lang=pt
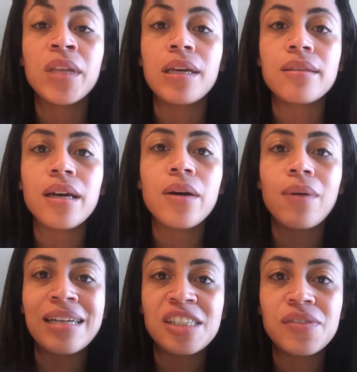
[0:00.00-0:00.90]
Então,
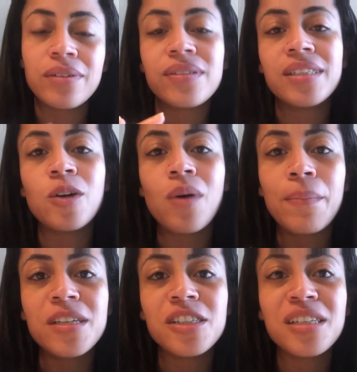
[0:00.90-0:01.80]
a gente vai fazer com a
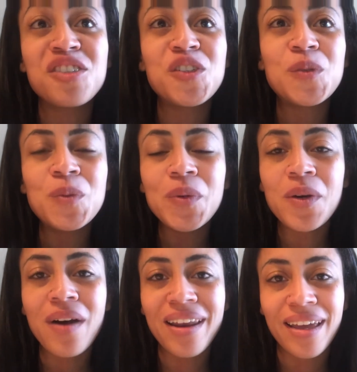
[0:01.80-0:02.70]
medida de
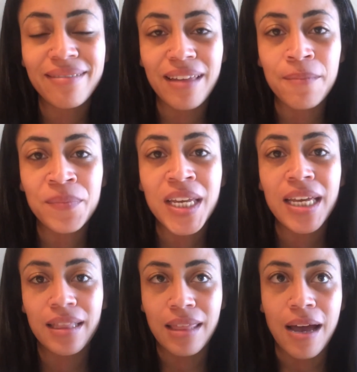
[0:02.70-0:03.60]
1,40
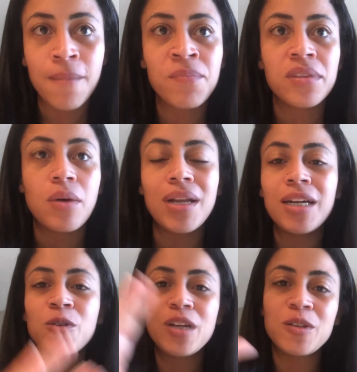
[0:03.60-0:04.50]
tá? Então a
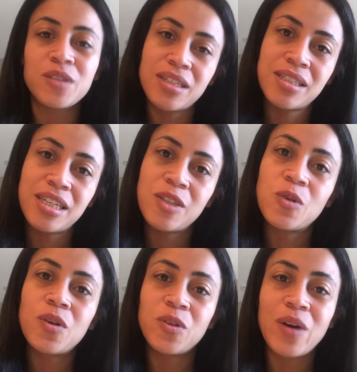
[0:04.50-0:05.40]
largura do tecido,
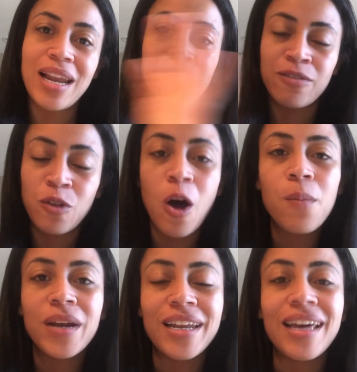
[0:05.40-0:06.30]
quando ela
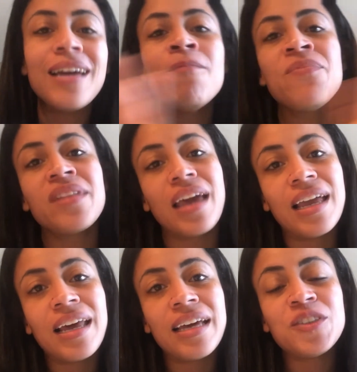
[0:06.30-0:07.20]
dobra, né,
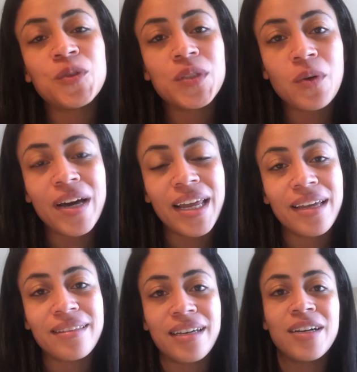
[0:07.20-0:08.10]
ela é de
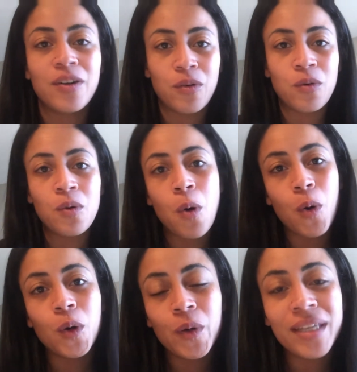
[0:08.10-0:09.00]
1,40, o
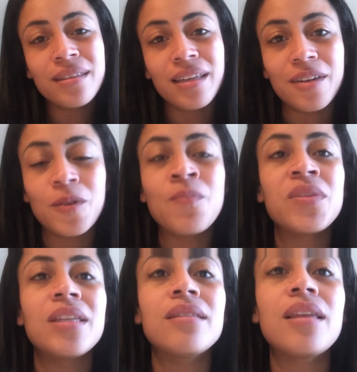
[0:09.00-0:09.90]
rolo inteiro.
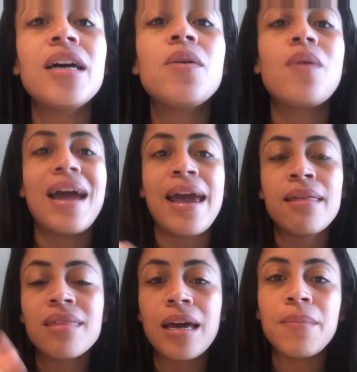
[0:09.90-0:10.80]
Então,
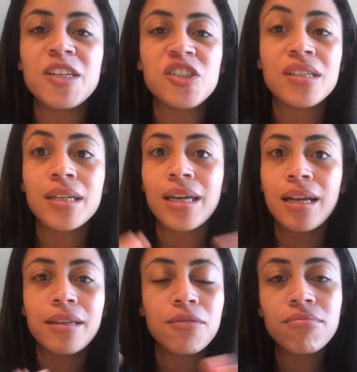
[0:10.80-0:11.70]
essa é a medida que
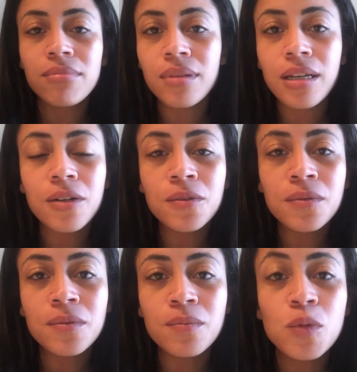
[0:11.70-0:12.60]
ela não, não
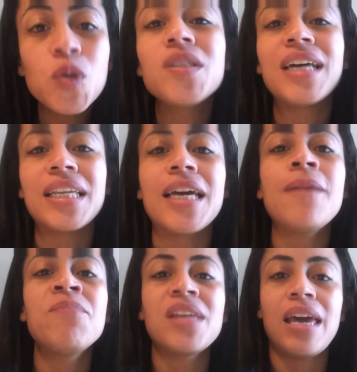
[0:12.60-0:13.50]
muda,
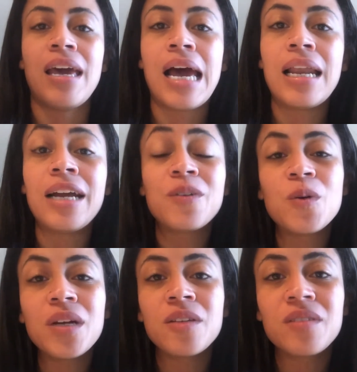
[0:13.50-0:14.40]
né? É a
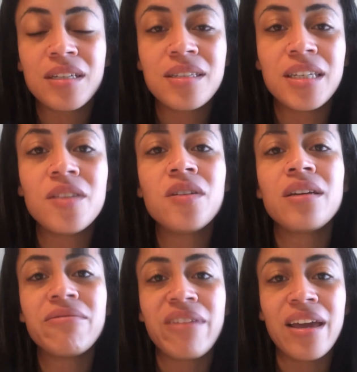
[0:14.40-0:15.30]
largura do tecido
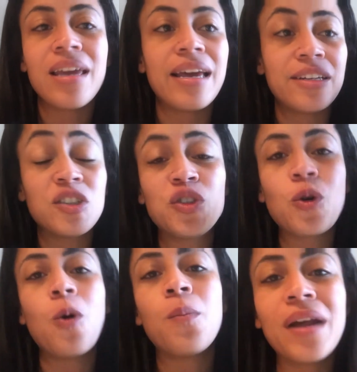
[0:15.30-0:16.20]
que vem, aí a gente
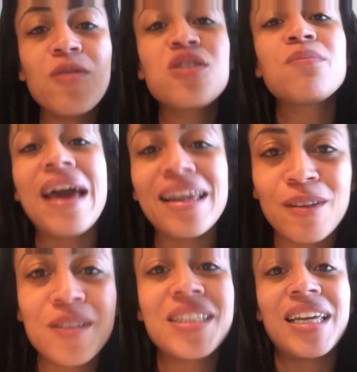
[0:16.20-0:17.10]
compra os
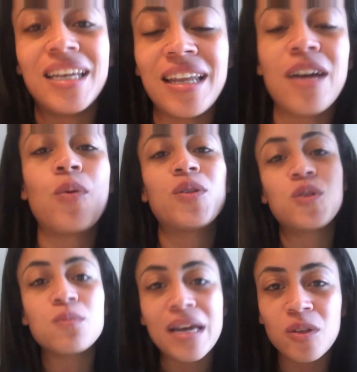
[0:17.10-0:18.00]
metros dele, né?
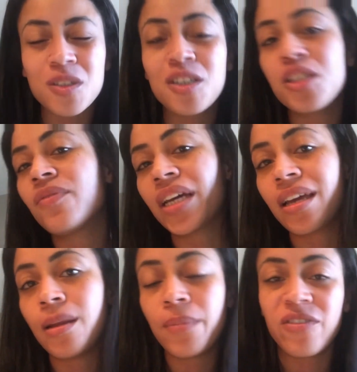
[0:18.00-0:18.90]
Quantos metros a gente vai
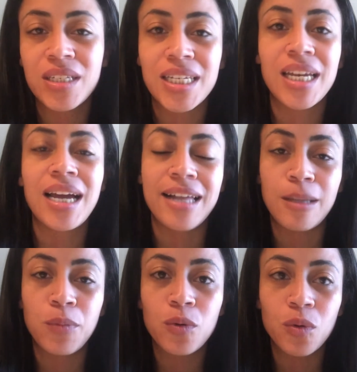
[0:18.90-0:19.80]
querer para fazer cada
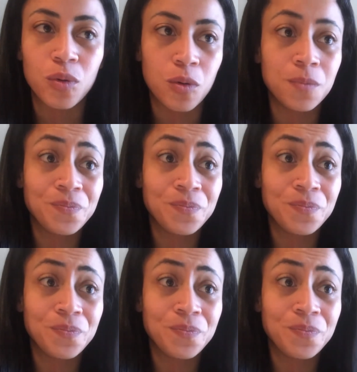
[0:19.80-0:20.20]
produto.